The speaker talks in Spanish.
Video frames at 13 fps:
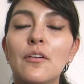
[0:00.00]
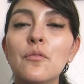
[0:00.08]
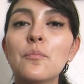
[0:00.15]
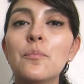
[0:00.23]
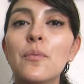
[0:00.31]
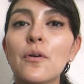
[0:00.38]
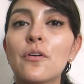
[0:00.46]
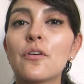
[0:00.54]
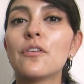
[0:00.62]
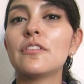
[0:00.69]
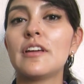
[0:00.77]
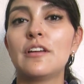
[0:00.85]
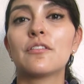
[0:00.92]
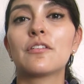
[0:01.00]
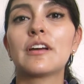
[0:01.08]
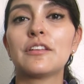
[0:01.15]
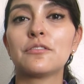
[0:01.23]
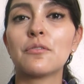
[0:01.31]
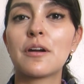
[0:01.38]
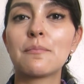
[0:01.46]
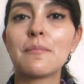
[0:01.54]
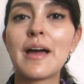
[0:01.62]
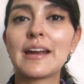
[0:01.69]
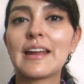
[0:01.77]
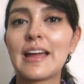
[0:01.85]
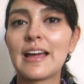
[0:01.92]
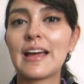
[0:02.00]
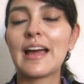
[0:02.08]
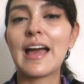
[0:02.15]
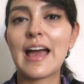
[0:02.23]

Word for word: un poco de lo que su hermana